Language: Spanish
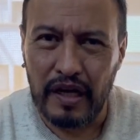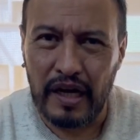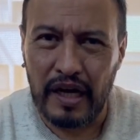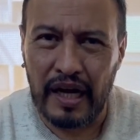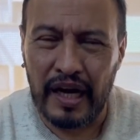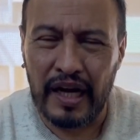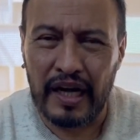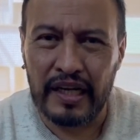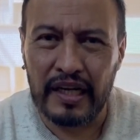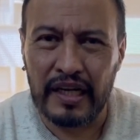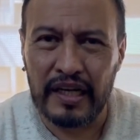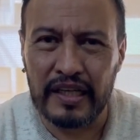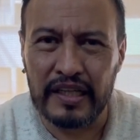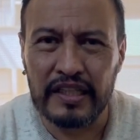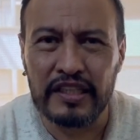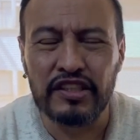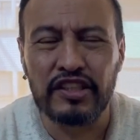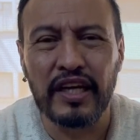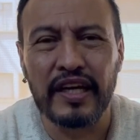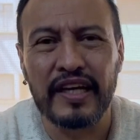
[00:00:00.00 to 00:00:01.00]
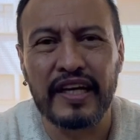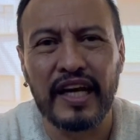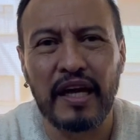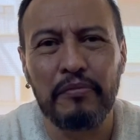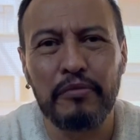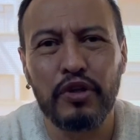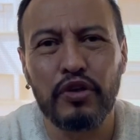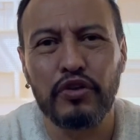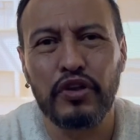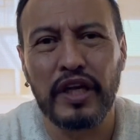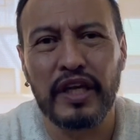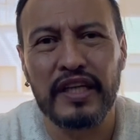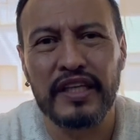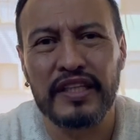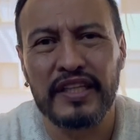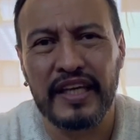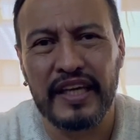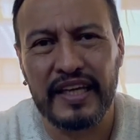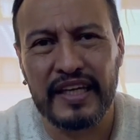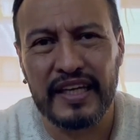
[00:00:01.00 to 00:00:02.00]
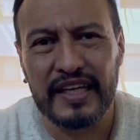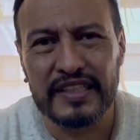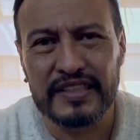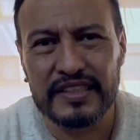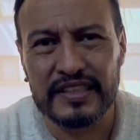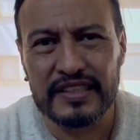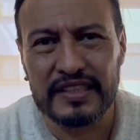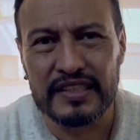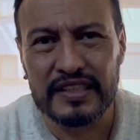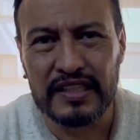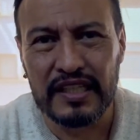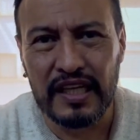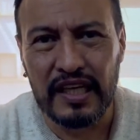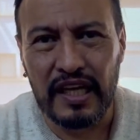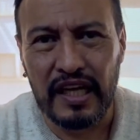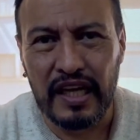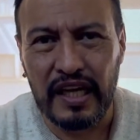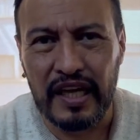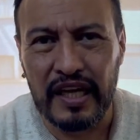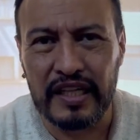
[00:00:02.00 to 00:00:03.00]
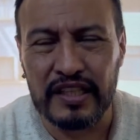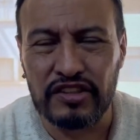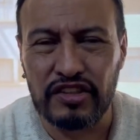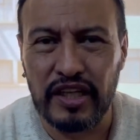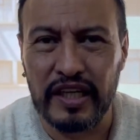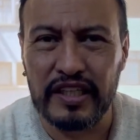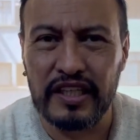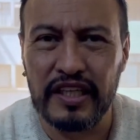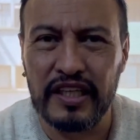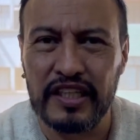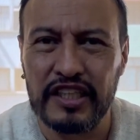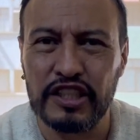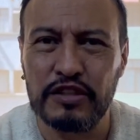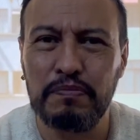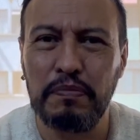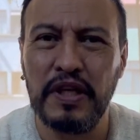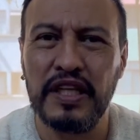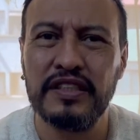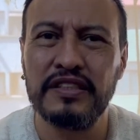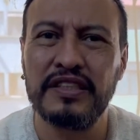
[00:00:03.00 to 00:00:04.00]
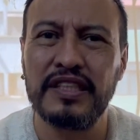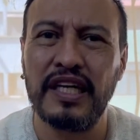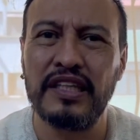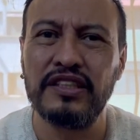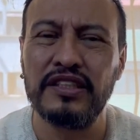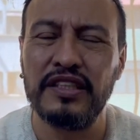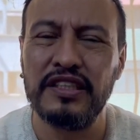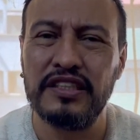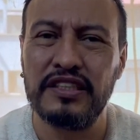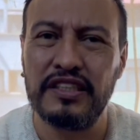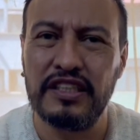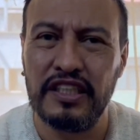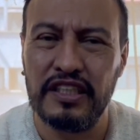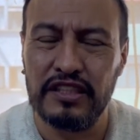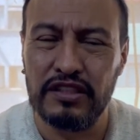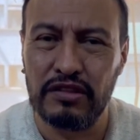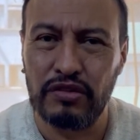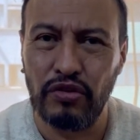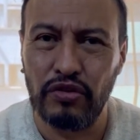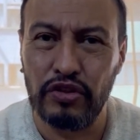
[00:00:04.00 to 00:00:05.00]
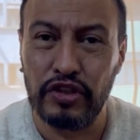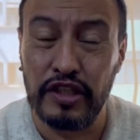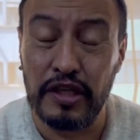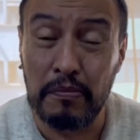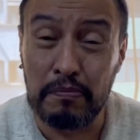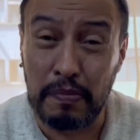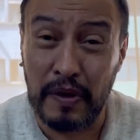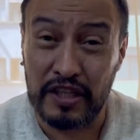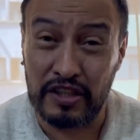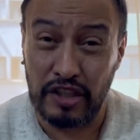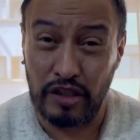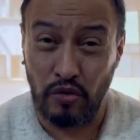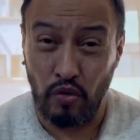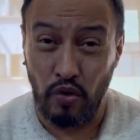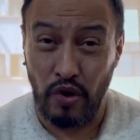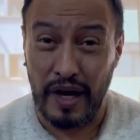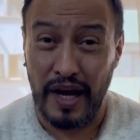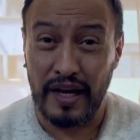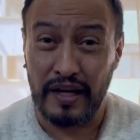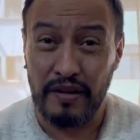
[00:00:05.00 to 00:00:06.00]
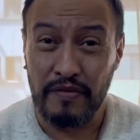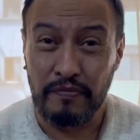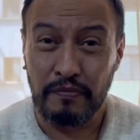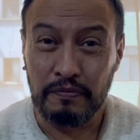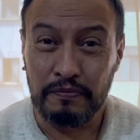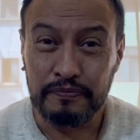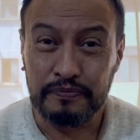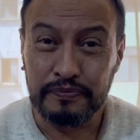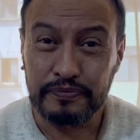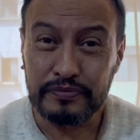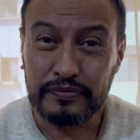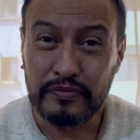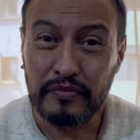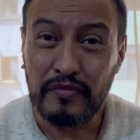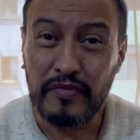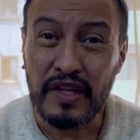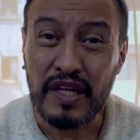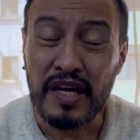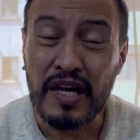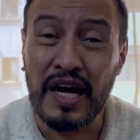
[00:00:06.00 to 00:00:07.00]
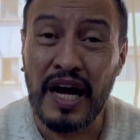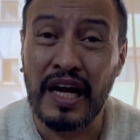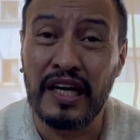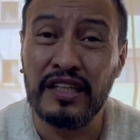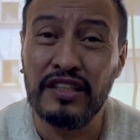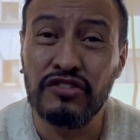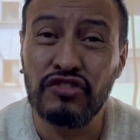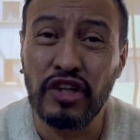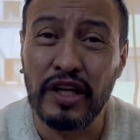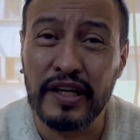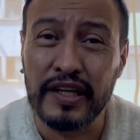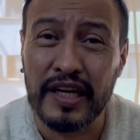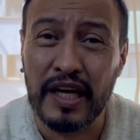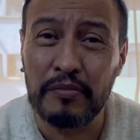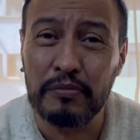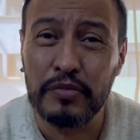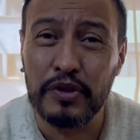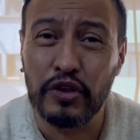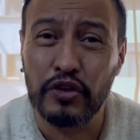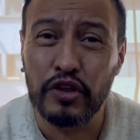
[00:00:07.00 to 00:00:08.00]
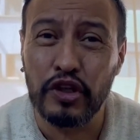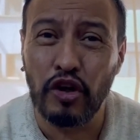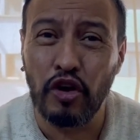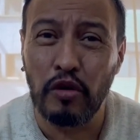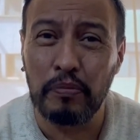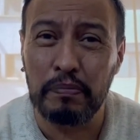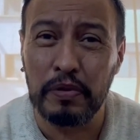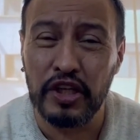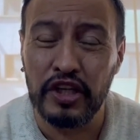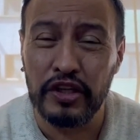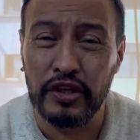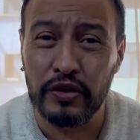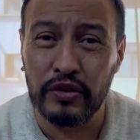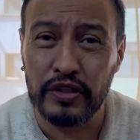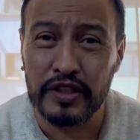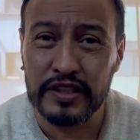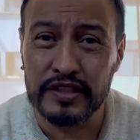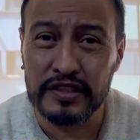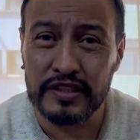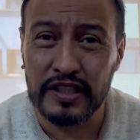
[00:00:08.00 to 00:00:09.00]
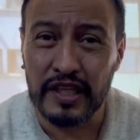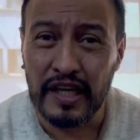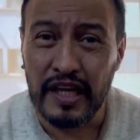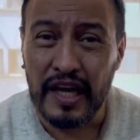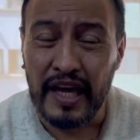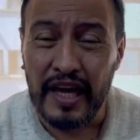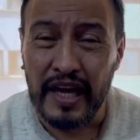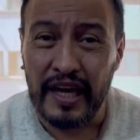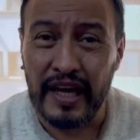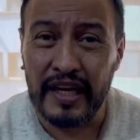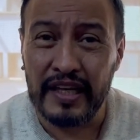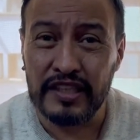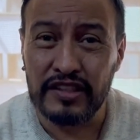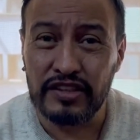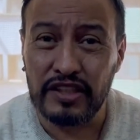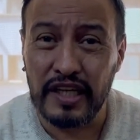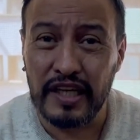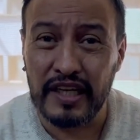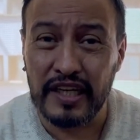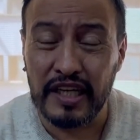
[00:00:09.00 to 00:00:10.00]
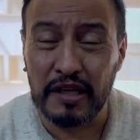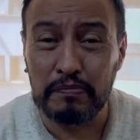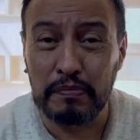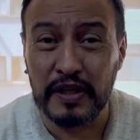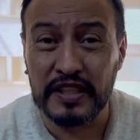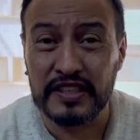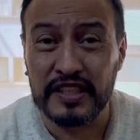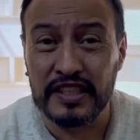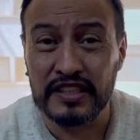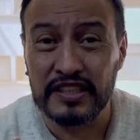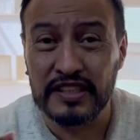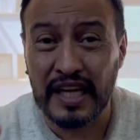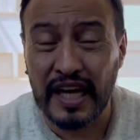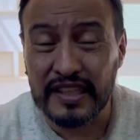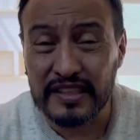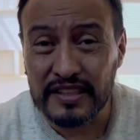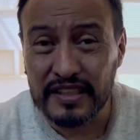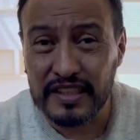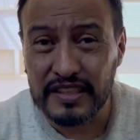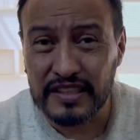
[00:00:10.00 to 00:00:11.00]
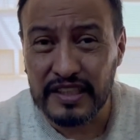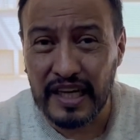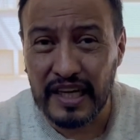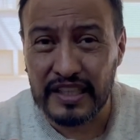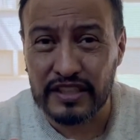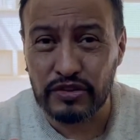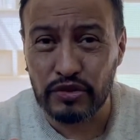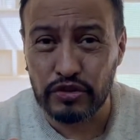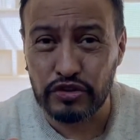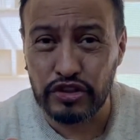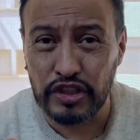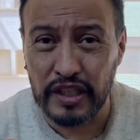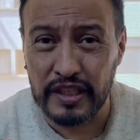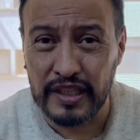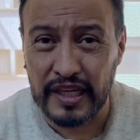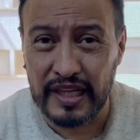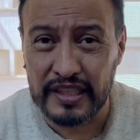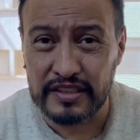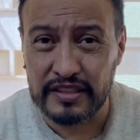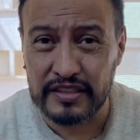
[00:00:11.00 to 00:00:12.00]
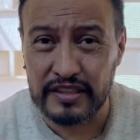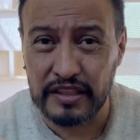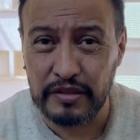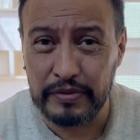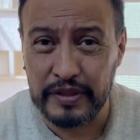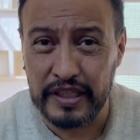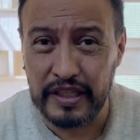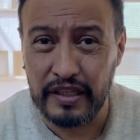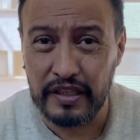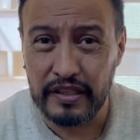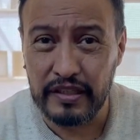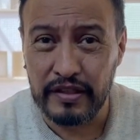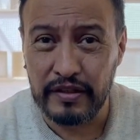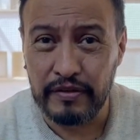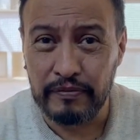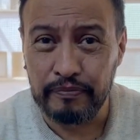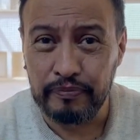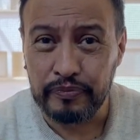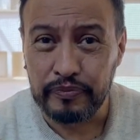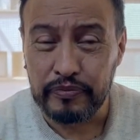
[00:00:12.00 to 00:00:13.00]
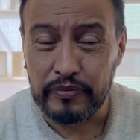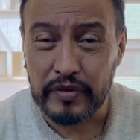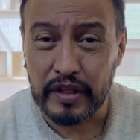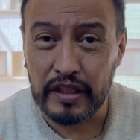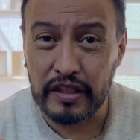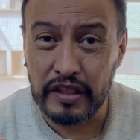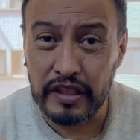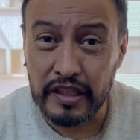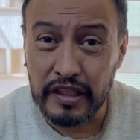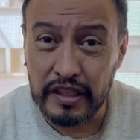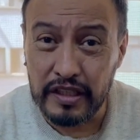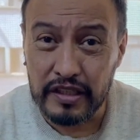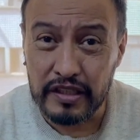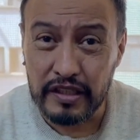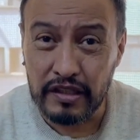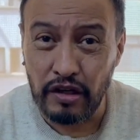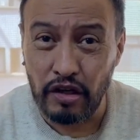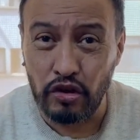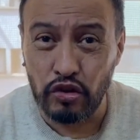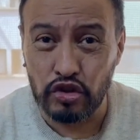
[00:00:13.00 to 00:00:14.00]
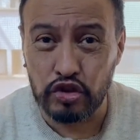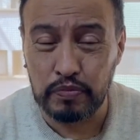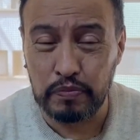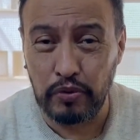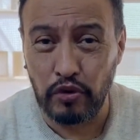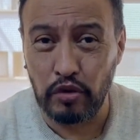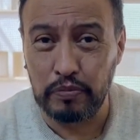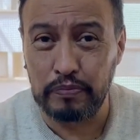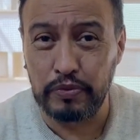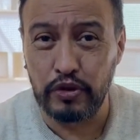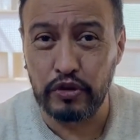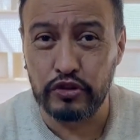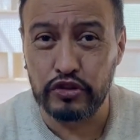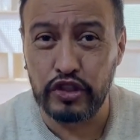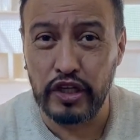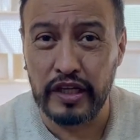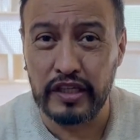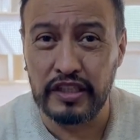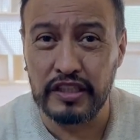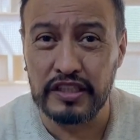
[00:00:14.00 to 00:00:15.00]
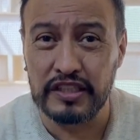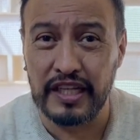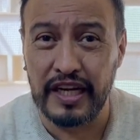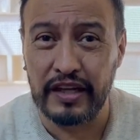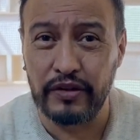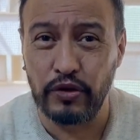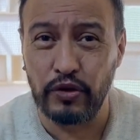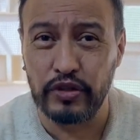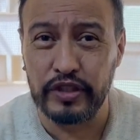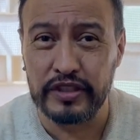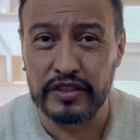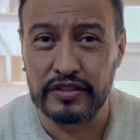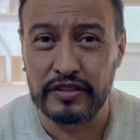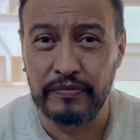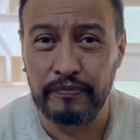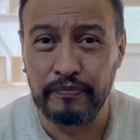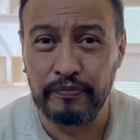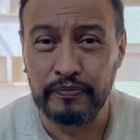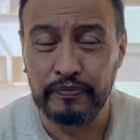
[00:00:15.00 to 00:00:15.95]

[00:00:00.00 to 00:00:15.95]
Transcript: al intercambio de ideas, entre quienes piensan distinto y en particular al intercambio de opiniones entre representantes de la sociedad civil y los propios legisladores.